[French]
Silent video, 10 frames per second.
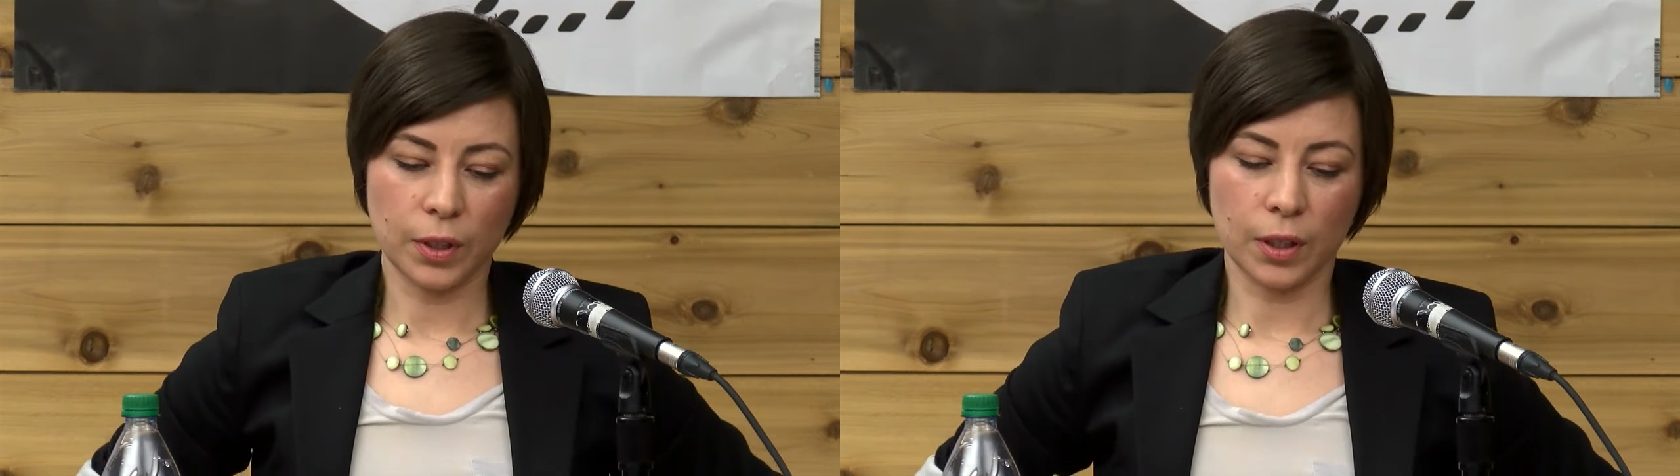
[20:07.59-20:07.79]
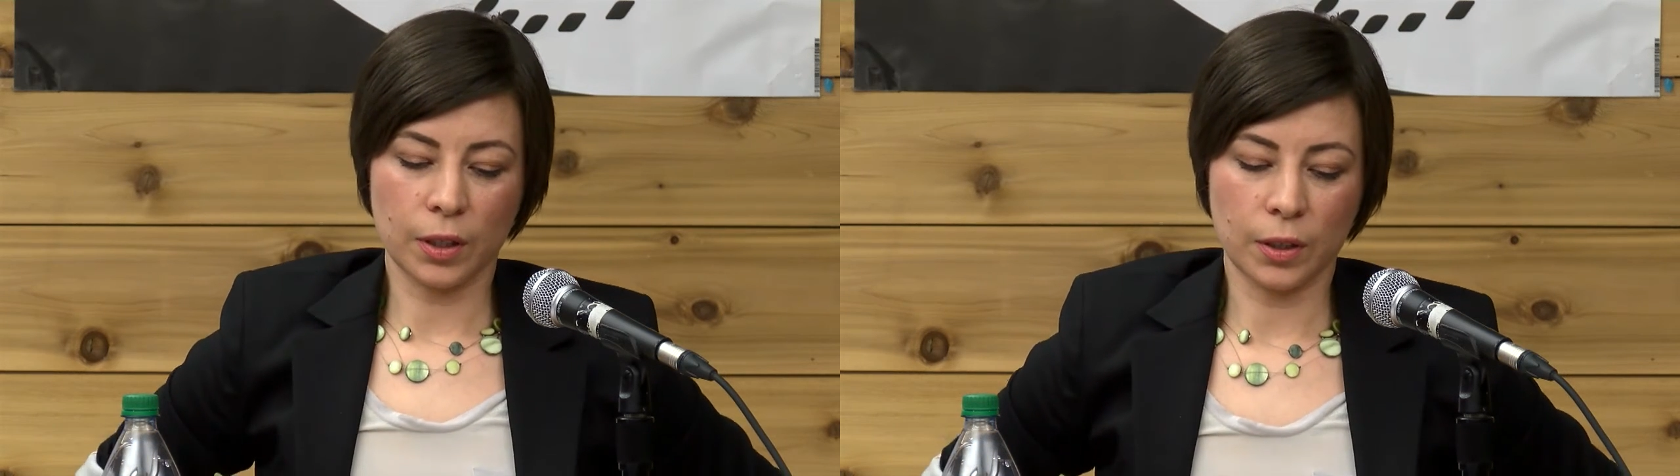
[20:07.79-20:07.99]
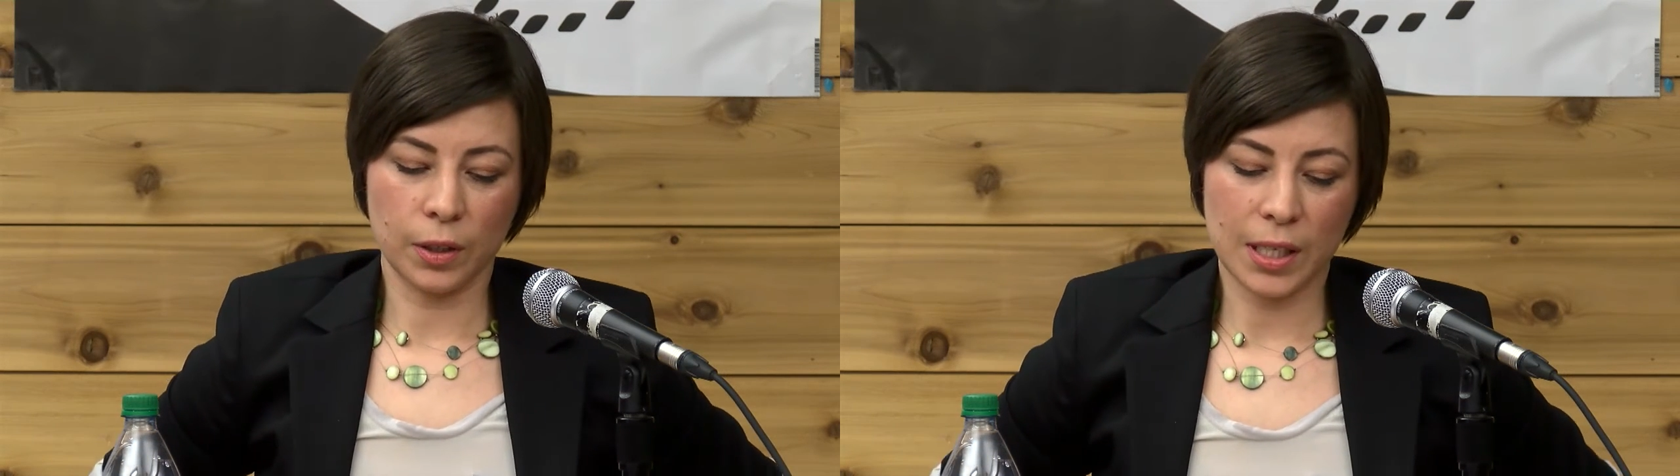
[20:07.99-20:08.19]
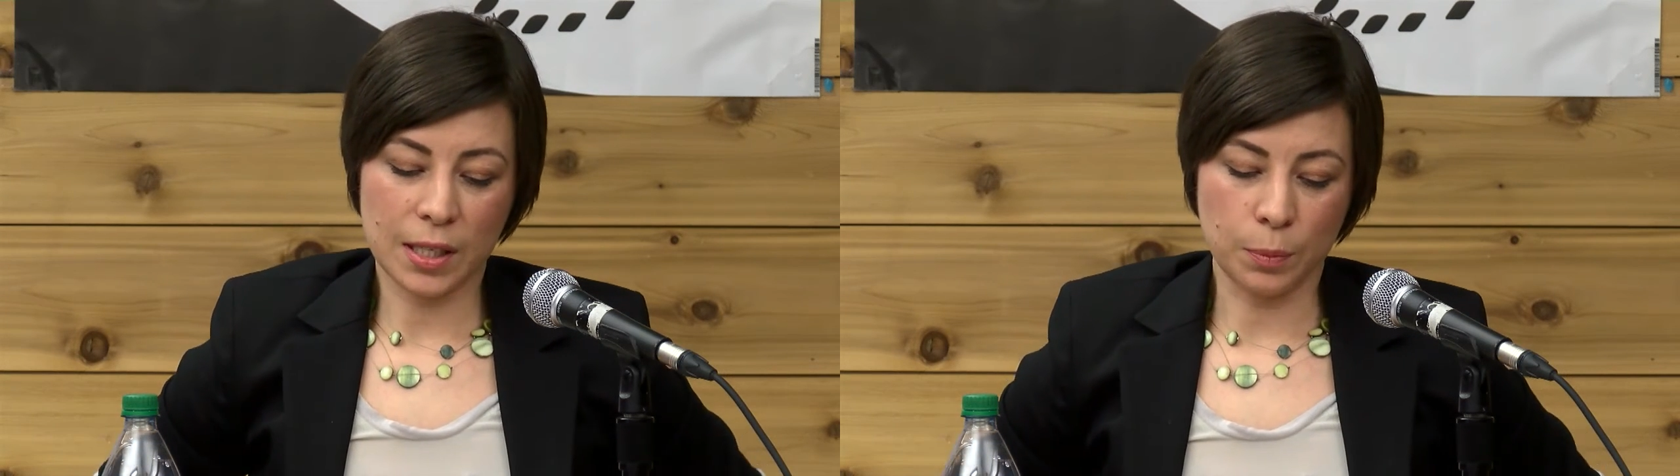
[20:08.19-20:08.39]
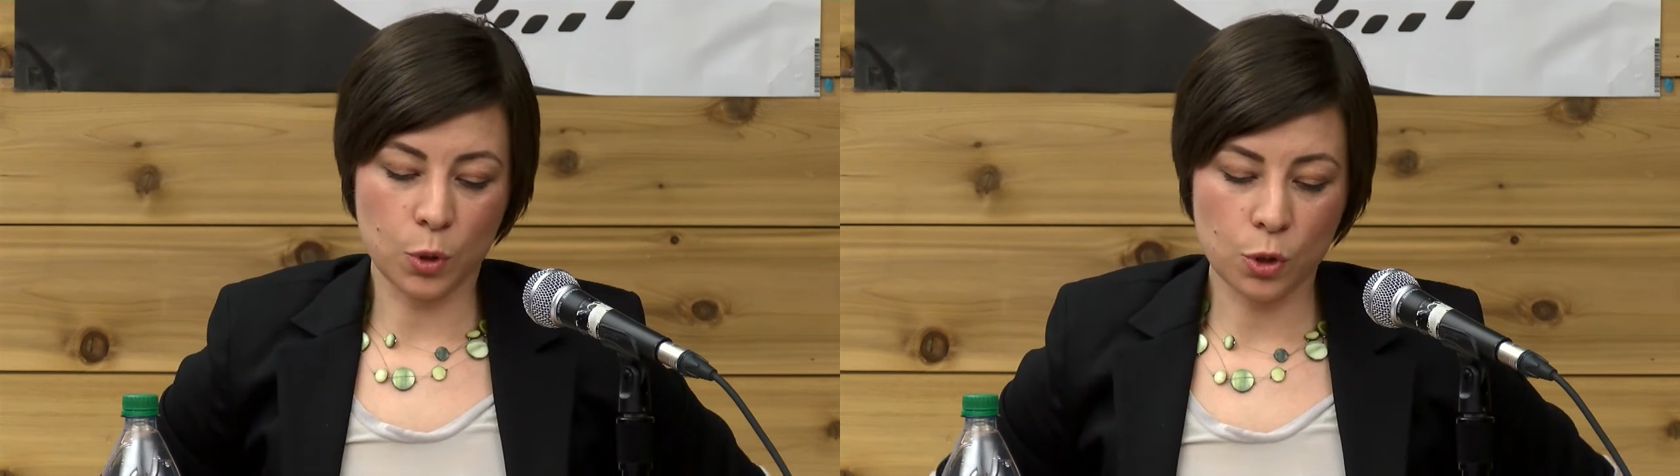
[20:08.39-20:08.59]
euh, là
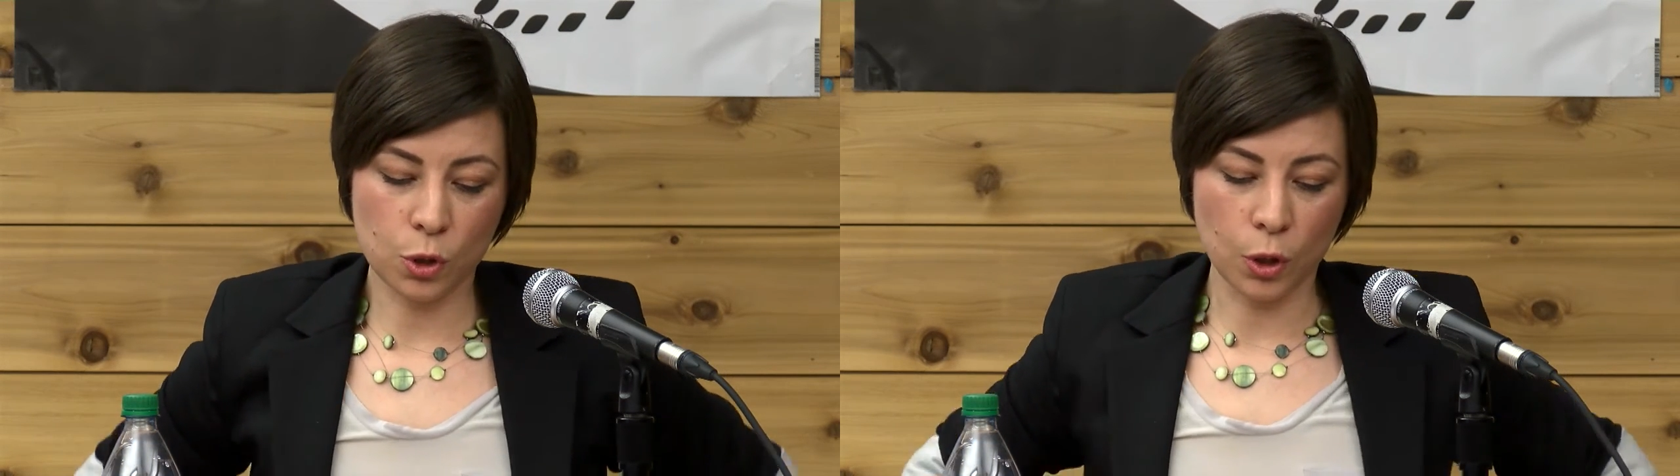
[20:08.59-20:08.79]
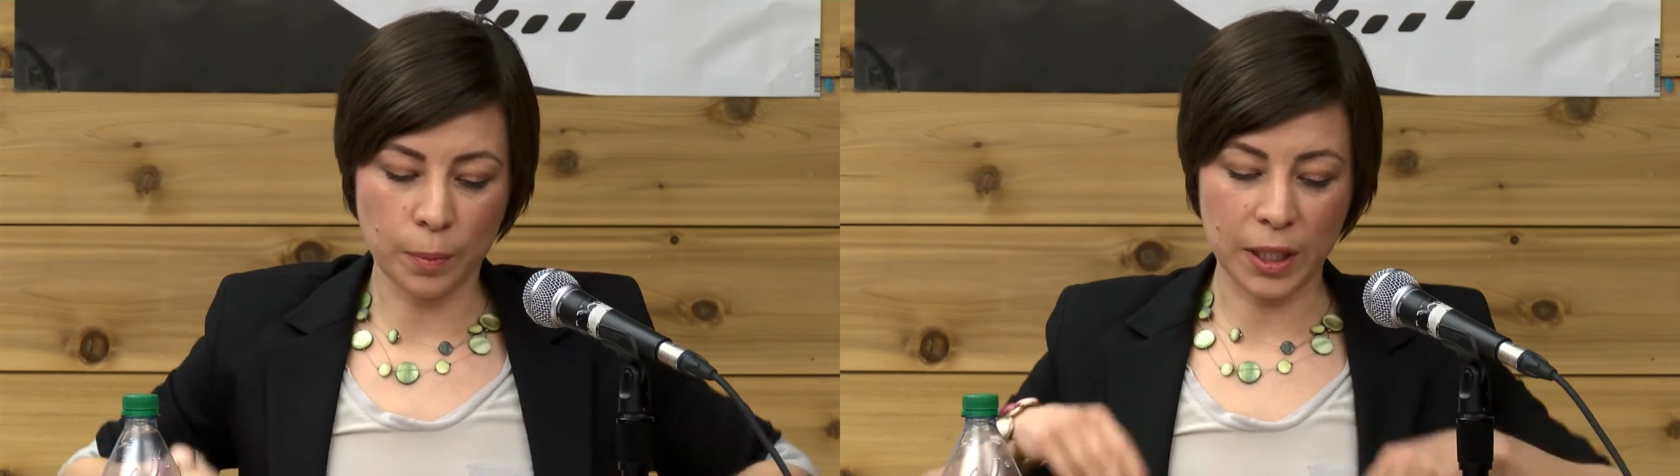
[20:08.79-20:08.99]
c'est plus euh,